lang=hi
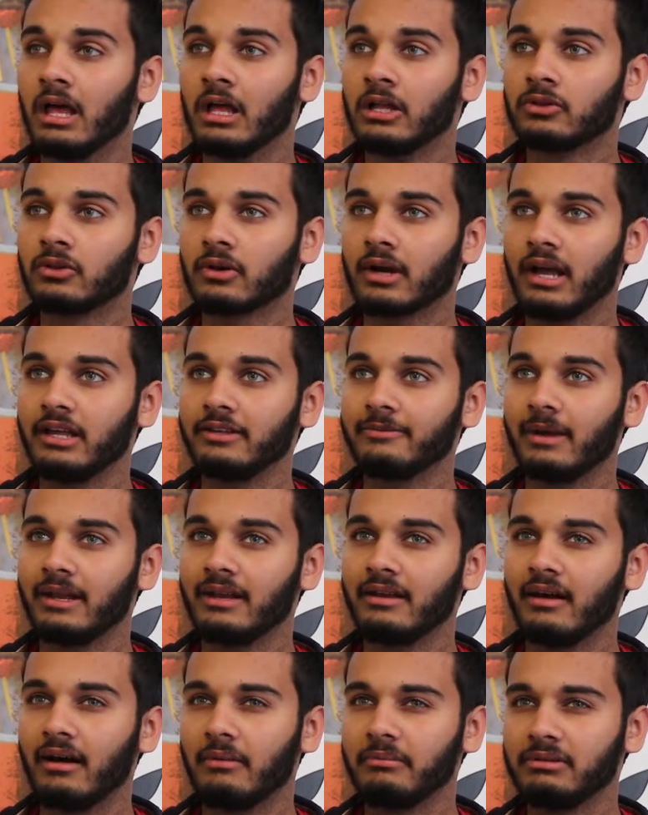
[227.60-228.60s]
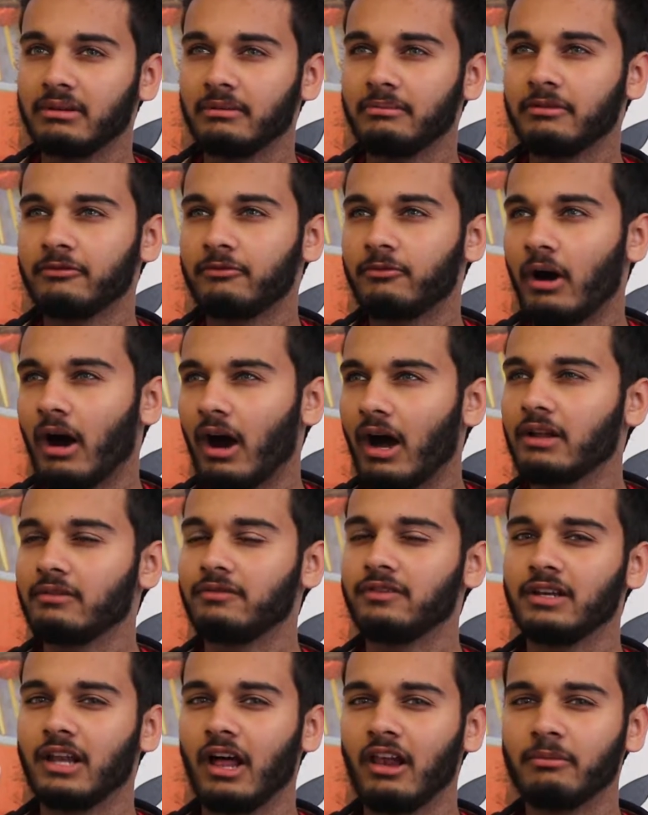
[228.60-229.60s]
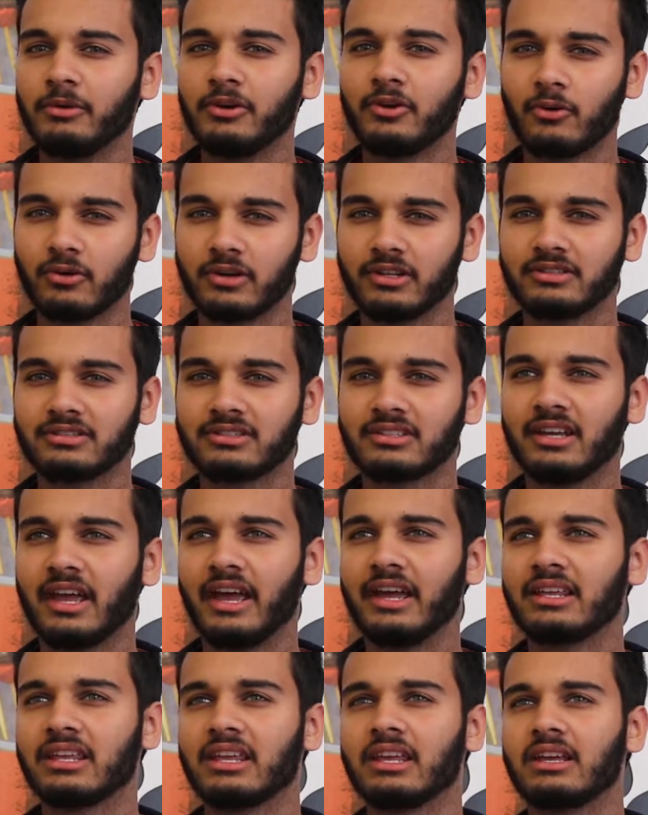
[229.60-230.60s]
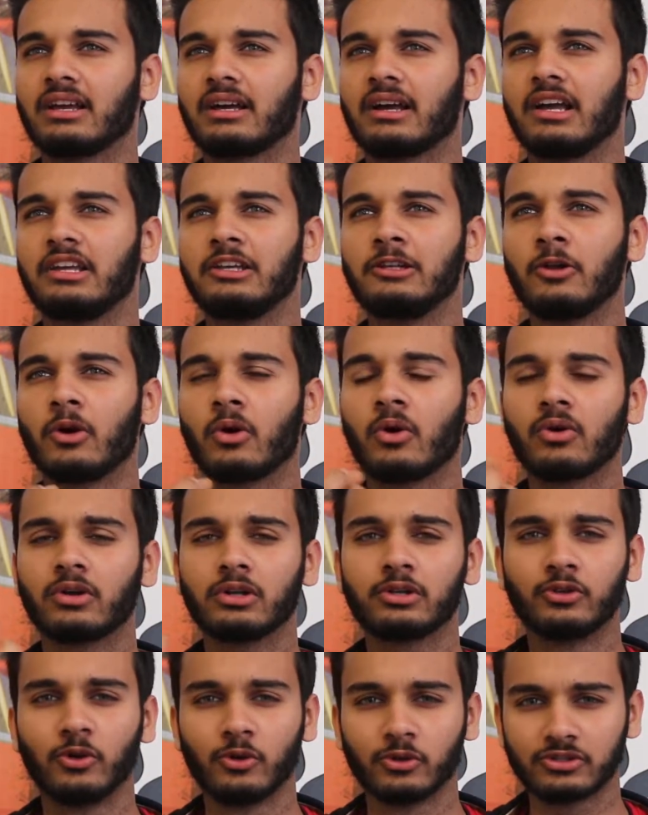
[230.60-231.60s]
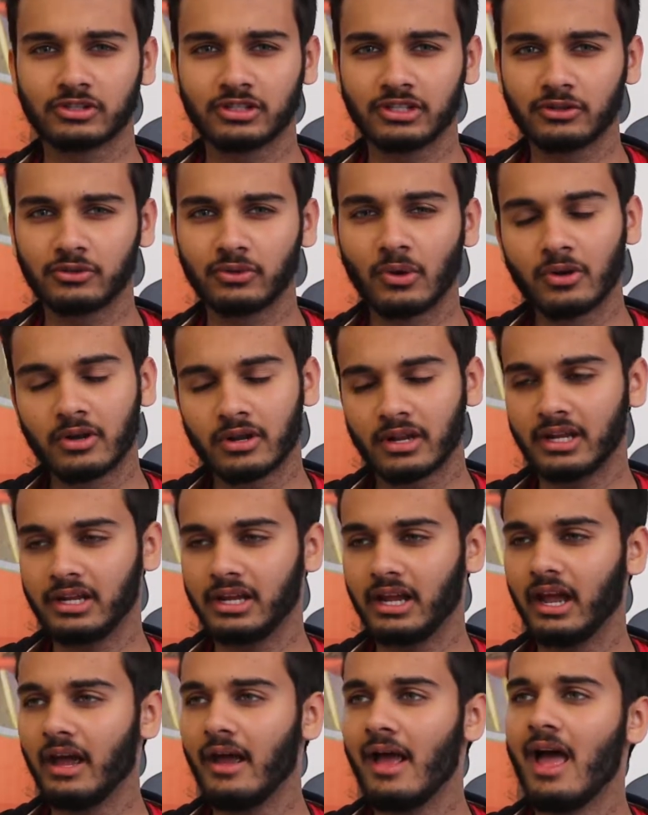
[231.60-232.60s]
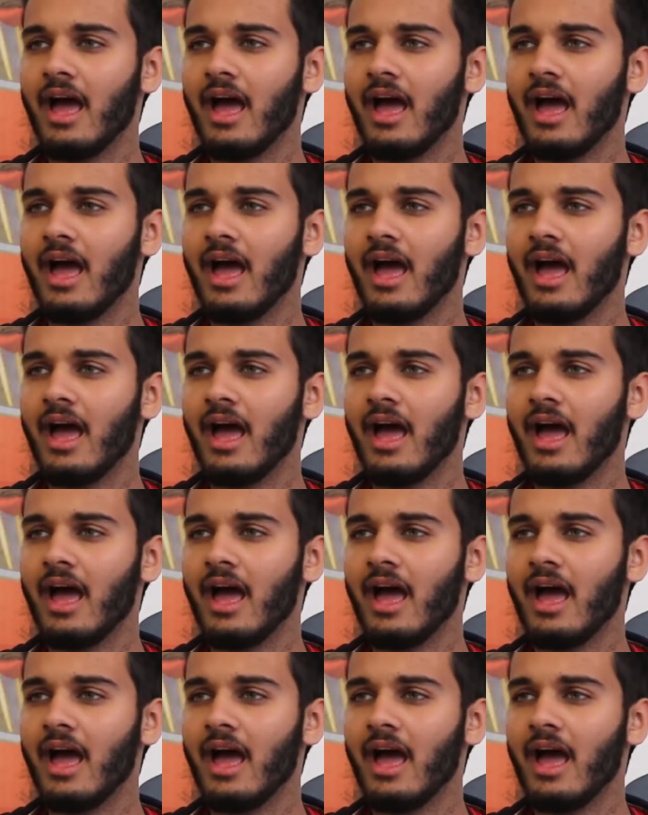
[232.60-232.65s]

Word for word: तो गाइज मैंने अभी अभी हाल फिलहाल में नोटिस किया है कि कई लोगों की दोस्ती टूट रही है